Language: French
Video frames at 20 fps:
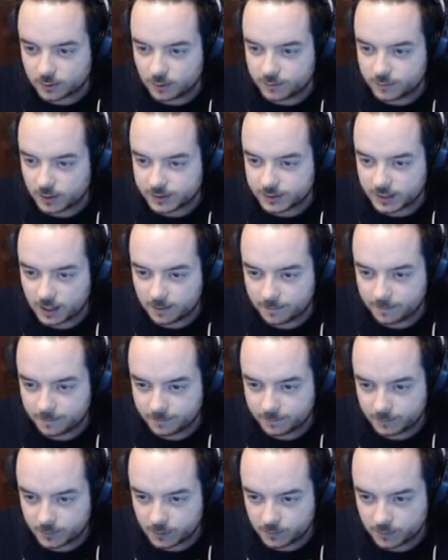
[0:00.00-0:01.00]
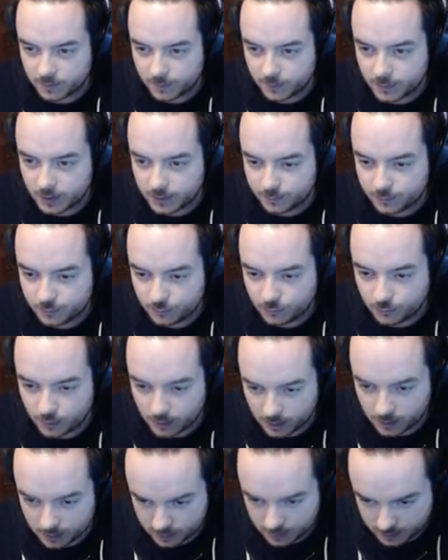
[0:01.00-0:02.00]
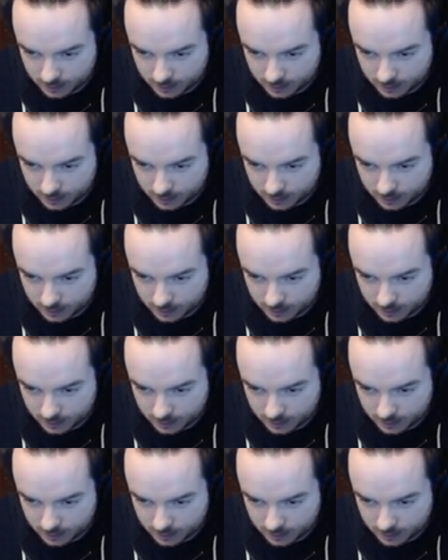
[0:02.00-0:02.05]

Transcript: on va faire ça. On va pas aller plus loin.